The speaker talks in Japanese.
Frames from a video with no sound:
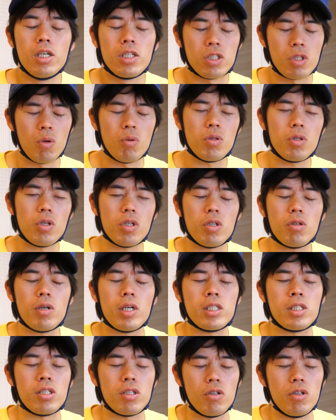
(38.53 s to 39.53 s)
その時と
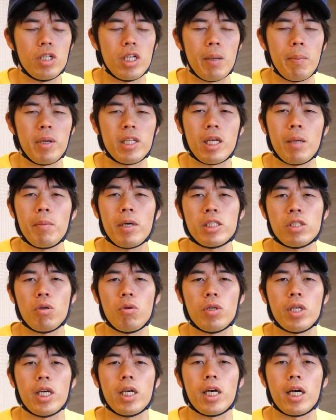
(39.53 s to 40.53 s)
かすごいね、目玉
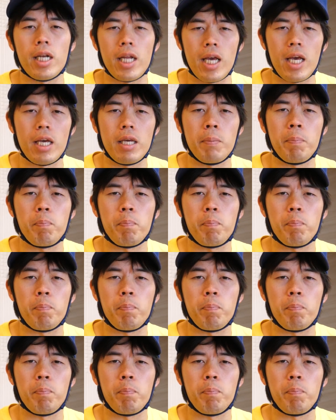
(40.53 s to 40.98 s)
商品がね、